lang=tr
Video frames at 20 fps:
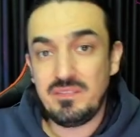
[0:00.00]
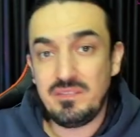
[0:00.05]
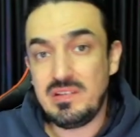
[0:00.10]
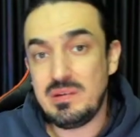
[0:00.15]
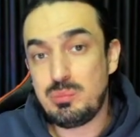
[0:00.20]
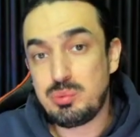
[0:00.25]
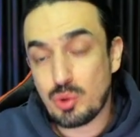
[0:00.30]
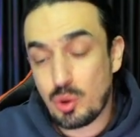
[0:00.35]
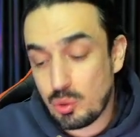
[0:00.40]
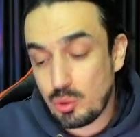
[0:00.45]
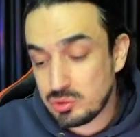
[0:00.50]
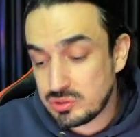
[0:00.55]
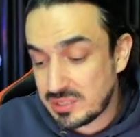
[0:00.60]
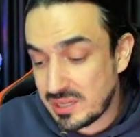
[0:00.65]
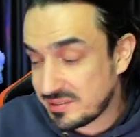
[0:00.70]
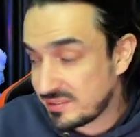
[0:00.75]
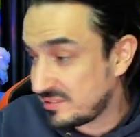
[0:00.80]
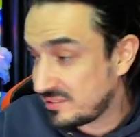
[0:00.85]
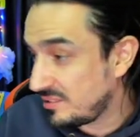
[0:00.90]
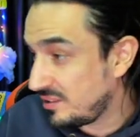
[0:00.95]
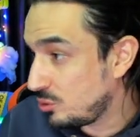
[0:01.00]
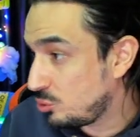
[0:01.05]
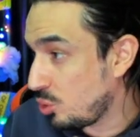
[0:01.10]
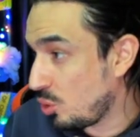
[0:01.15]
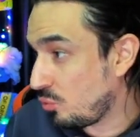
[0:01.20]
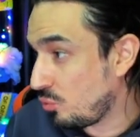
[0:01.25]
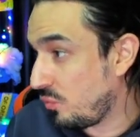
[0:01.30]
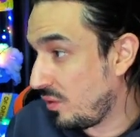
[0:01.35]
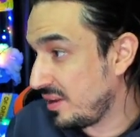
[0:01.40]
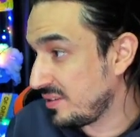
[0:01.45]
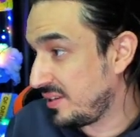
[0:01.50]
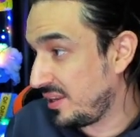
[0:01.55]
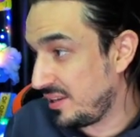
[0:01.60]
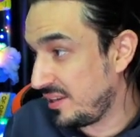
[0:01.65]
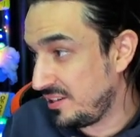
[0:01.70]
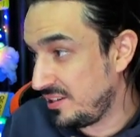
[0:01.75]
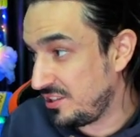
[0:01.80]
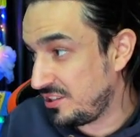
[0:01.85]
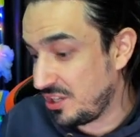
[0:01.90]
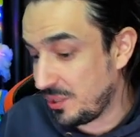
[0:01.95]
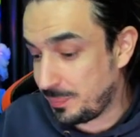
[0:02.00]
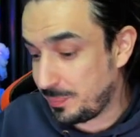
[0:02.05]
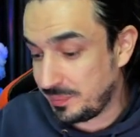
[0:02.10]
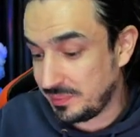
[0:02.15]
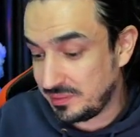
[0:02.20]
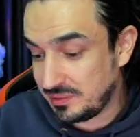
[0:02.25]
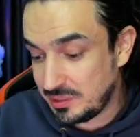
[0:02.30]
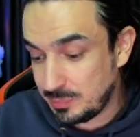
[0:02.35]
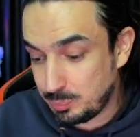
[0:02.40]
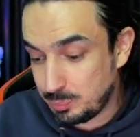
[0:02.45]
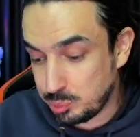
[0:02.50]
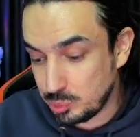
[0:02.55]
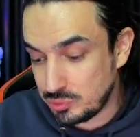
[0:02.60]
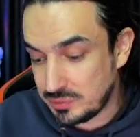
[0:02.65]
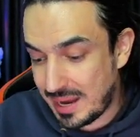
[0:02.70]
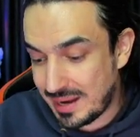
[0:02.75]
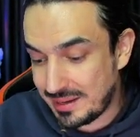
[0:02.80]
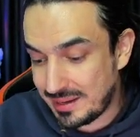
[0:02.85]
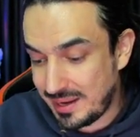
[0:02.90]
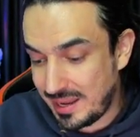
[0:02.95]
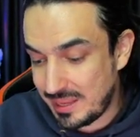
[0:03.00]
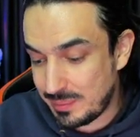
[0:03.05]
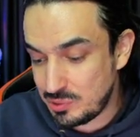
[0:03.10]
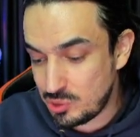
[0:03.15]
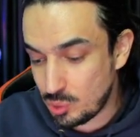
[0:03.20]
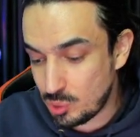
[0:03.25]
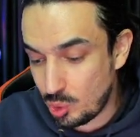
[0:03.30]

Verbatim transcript: Ve Brawl Stars'ta da çok fazla yenilik yapıldı. Bunlar neymiş?